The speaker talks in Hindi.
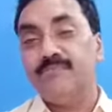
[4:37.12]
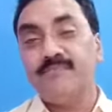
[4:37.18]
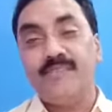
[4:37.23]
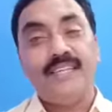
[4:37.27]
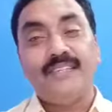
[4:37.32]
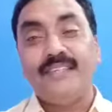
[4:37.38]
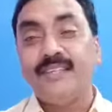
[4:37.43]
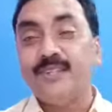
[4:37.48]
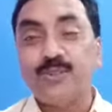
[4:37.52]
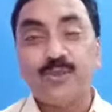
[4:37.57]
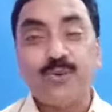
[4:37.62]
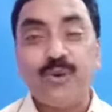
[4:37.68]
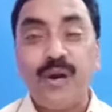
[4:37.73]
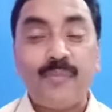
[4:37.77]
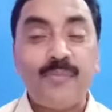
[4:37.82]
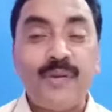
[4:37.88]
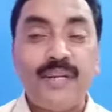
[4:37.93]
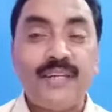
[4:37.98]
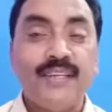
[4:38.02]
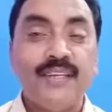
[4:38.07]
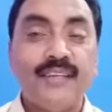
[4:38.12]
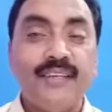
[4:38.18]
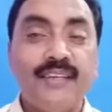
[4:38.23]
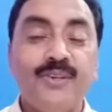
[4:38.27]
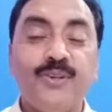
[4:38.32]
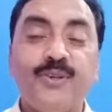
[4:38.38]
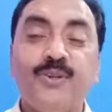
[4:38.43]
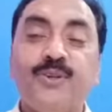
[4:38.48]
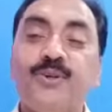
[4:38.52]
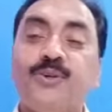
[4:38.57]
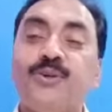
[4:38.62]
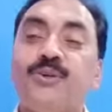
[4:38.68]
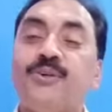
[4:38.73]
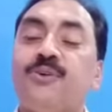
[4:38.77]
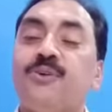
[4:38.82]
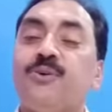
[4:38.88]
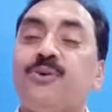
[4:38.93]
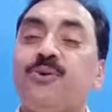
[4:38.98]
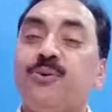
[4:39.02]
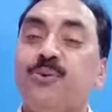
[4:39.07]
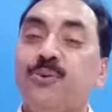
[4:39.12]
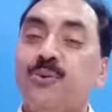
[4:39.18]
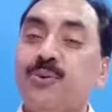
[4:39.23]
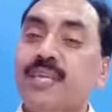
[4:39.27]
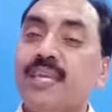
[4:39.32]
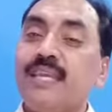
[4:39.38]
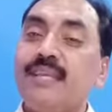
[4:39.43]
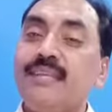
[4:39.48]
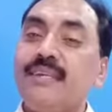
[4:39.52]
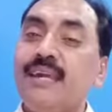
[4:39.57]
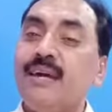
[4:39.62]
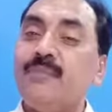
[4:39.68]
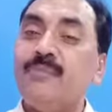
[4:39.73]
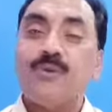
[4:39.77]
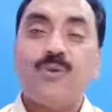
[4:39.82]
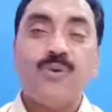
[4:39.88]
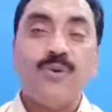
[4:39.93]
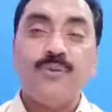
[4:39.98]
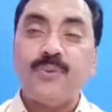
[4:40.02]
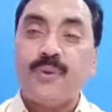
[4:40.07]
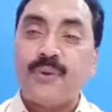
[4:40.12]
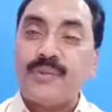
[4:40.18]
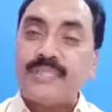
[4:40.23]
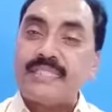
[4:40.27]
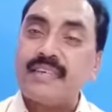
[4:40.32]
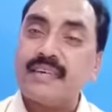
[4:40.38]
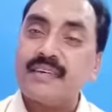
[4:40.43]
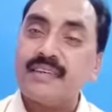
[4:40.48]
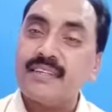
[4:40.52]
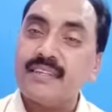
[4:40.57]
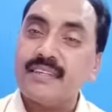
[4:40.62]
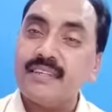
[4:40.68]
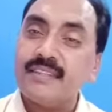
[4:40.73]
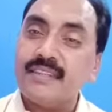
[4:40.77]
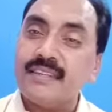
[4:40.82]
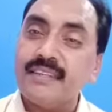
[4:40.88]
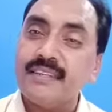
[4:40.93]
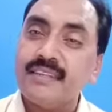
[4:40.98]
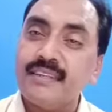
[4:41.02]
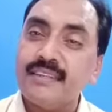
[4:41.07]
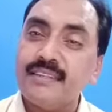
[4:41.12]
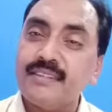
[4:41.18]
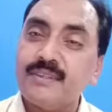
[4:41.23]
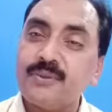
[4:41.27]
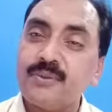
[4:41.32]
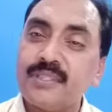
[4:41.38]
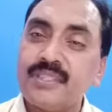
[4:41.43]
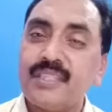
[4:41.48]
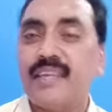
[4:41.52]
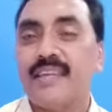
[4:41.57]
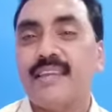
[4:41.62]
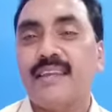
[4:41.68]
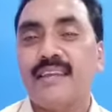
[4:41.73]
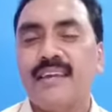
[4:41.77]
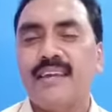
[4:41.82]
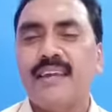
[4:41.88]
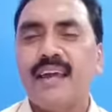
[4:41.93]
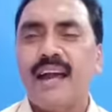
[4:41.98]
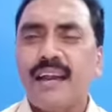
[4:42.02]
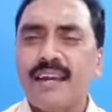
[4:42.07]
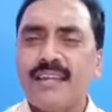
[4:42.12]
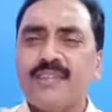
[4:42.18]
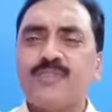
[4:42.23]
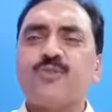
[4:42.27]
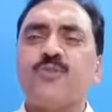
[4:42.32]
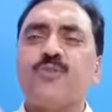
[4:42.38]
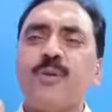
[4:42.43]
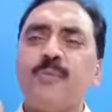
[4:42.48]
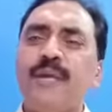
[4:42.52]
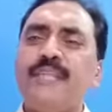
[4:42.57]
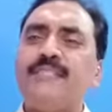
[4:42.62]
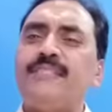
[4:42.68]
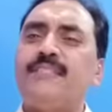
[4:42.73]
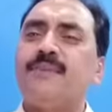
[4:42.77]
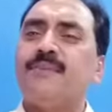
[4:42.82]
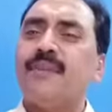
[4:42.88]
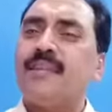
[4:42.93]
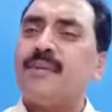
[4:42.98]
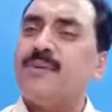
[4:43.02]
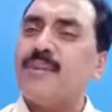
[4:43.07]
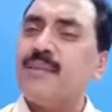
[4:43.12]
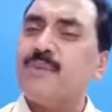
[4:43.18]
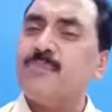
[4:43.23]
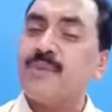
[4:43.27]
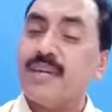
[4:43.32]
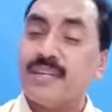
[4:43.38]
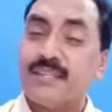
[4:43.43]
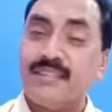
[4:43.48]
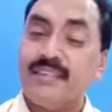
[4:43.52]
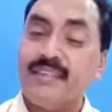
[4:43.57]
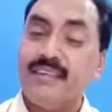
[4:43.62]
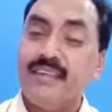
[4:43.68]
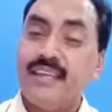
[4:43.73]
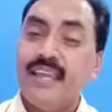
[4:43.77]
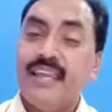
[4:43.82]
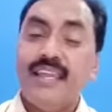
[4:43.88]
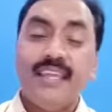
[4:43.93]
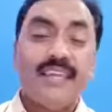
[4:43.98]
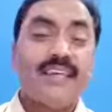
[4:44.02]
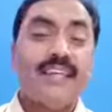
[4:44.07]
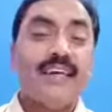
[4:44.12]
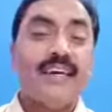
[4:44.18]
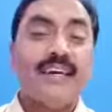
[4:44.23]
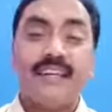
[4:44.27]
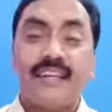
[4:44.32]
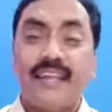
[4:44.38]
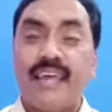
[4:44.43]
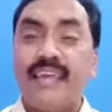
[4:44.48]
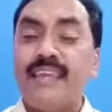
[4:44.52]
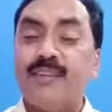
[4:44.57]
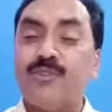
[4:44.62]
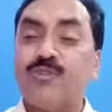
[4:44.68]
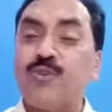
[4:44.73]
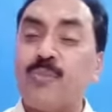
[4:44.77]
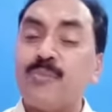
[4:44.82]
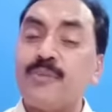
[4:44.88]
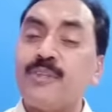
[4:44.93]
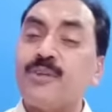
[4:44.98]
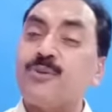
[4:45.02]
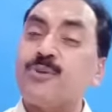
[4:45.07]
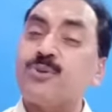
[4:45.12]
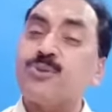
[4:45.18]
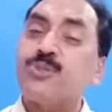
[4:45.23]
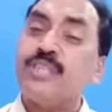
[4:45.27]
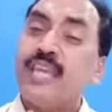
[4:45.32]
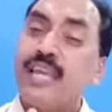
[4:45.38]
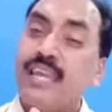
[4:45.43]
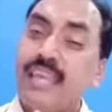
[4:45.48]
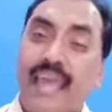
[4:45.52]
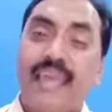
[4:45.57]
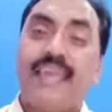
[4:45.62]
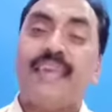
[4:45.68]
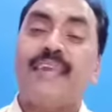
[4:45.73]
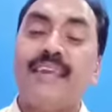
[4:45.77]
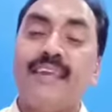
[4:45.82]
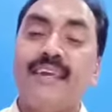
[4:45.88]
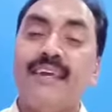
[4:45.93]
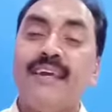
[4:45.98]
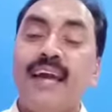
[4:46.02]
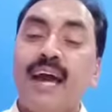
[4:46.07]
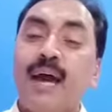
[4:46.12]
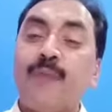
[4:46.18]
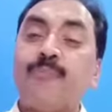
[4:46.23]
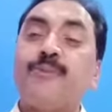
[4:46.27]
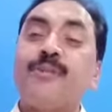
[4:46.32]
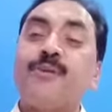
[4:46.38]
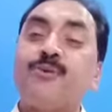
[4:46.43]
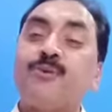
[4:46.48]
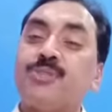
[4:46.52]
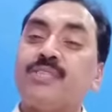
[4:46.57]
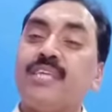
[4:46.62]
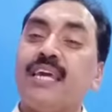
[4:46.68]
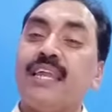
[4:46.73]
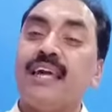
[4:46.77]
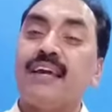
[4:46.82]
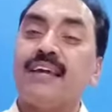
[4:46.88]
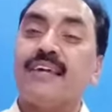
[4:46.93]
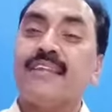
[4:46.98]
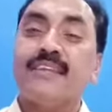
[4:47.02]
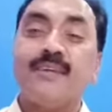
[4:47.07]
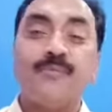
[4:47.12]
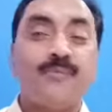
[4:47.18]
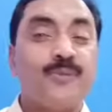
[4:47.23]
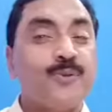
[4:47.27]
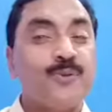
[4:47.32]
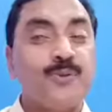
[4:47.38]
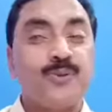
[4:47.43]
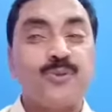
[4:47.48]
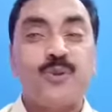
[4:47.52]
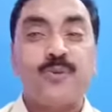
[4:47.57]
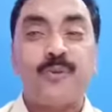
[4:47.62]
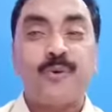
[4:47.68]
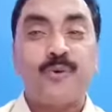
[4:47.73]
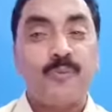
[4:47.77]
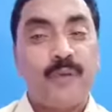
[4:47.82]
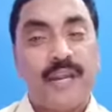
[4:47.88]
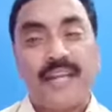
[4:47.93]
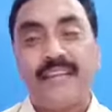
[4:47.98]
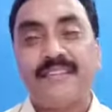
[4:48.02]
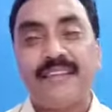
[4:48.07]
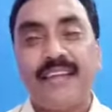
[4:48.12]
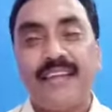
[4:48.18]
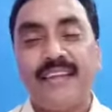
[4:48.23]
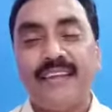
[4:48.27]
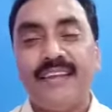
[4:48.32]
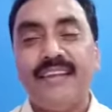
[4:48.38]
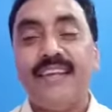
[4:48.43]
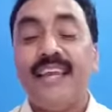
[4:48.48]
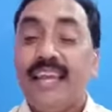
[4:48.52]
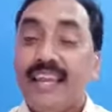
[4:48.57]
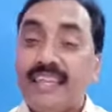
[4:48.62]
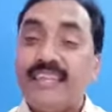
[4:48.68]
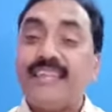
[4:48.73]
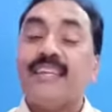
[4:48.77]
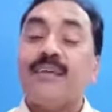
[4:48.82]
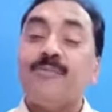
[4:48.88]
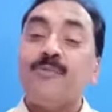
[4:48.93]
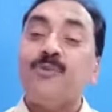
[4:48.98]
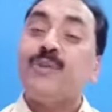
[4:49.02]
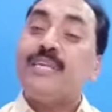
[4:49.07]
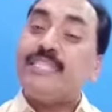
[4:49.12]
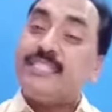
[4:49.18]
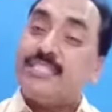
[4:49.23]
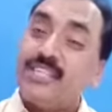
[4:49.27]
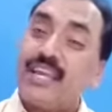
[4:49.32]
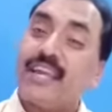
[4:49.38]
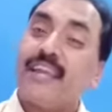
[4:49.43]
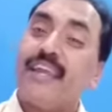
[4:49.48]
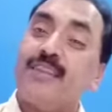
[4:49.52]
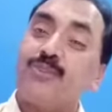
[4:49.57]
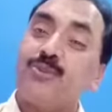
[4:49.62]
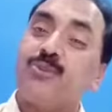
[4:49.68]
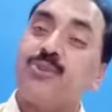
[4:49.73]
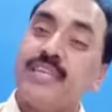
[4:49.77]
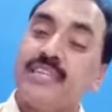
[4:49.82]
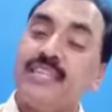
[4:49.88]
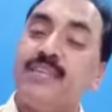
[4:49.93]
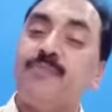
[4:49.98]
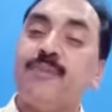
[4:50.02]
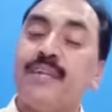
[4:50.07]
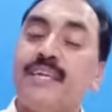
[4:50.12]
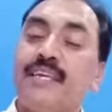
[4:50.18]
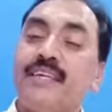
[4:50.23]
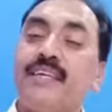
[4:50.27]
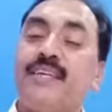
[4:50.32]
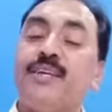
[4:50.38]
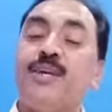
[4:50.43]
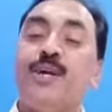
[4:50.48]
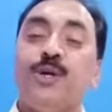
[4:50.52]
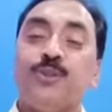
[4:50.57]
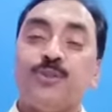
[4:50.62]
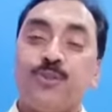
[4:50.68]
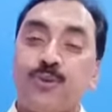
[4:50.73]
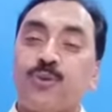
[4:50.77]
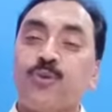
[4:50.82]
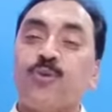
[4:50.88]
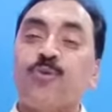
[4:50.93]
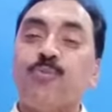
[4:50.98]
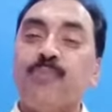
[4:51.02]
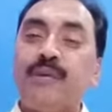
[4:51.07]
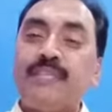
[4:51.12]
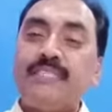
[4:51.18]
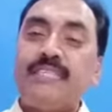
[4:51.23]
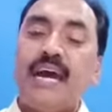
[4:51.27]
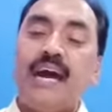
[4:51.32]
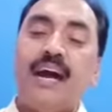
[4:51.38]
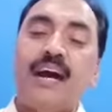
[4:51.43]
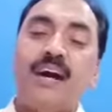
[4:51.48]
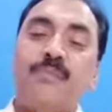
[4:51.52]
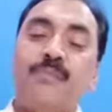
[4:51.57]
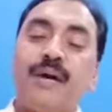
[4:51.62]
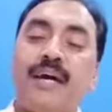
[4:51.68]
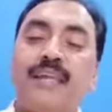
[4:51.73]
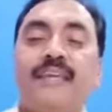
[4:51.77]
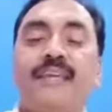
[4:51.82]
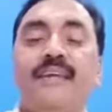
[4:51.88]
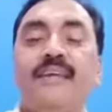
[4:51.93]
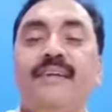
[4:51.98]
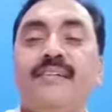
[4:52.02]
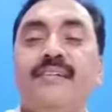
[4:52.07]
एजेंट तो वहाँ बैठेंगे उनके लिए हमें कोई व्यवस्था करके देने की ज़रूरत नहीं है अगर स्कूल में बेंच अवेलेबल है हम कर दें लेकिन अगर नहीं है तो अपनी कुर्सियां लाएंगे अपनी कुर्सियां ला करके अपनी कुर्सियों पर वो बैठ जाएंगे लेकिन हमें उन्हें जगह तो देनी पड़ेगी तो रूम में जहां हमारे